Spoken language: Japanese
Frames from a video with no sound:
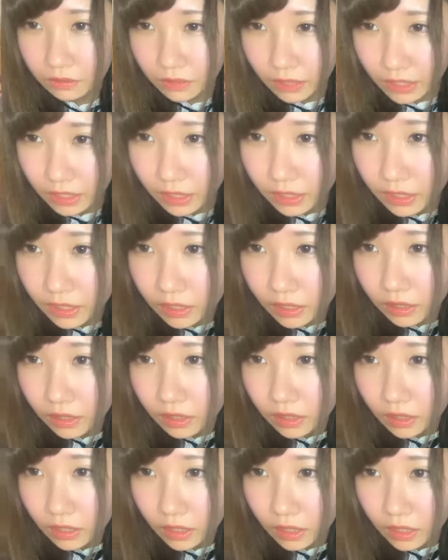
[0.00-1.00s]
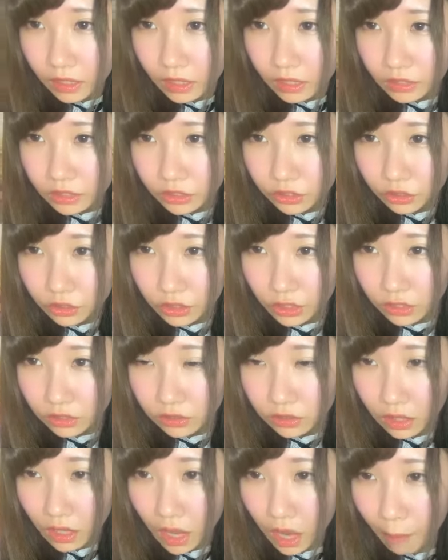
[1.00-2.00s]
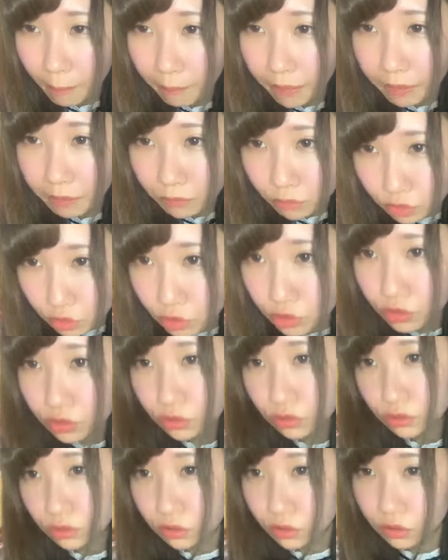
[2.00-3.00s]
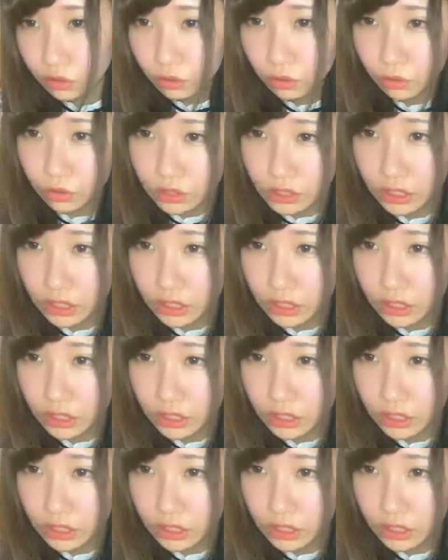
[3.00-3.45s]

ないので「ハッシュタグハッピームズ」と